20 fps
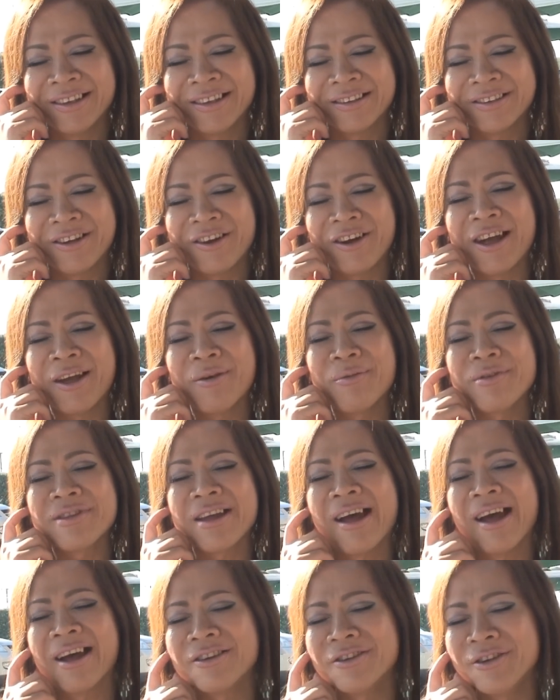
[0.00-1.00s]
rồi trời em không
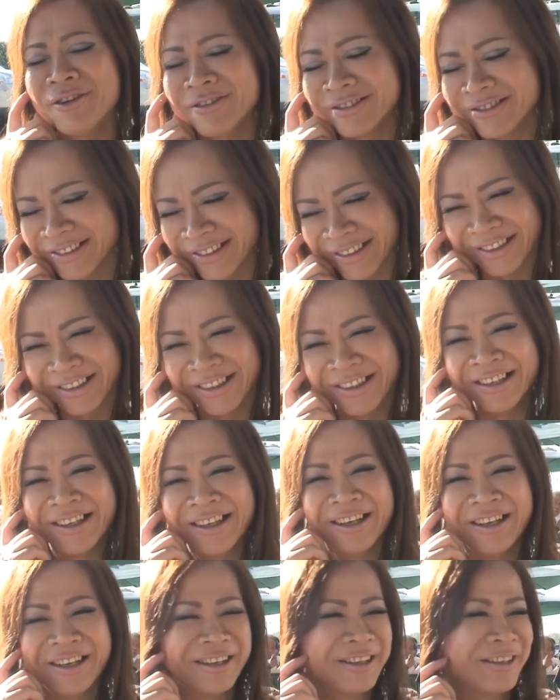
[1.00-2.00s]
không
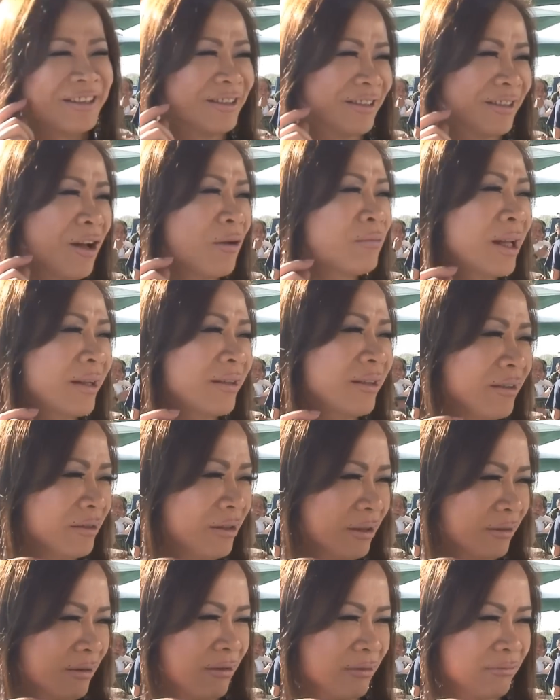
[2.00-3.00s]
thể tưởng tượng không thể tưởng
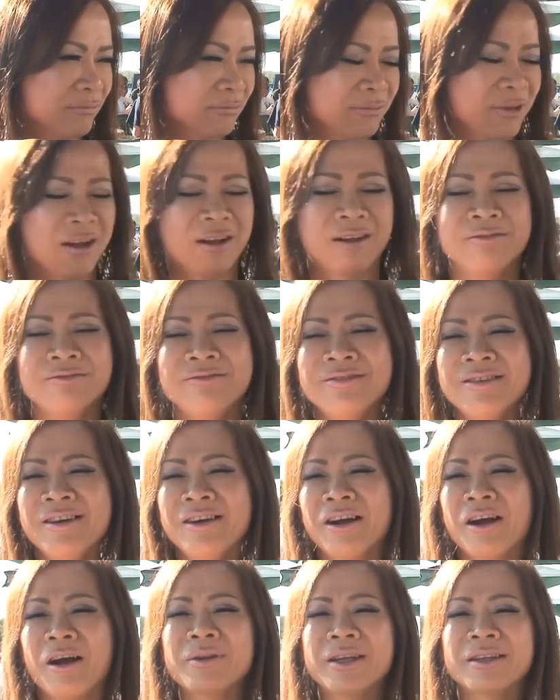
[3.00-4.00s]
tượng được ờ,
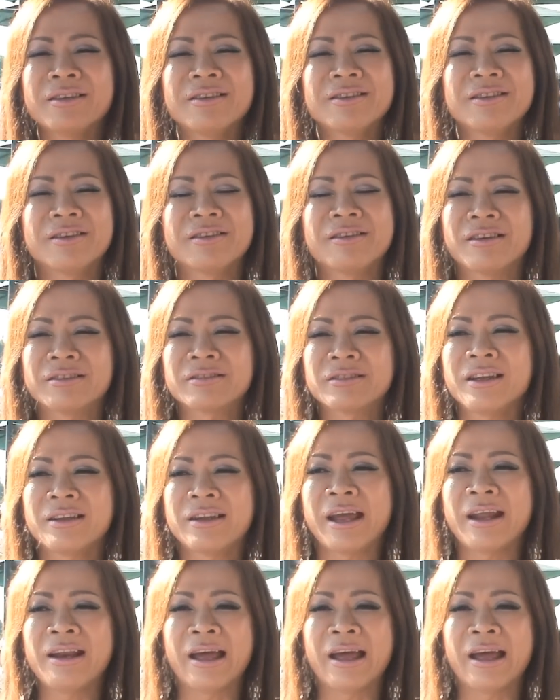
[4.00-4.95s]
không thể tưởng tượng được thế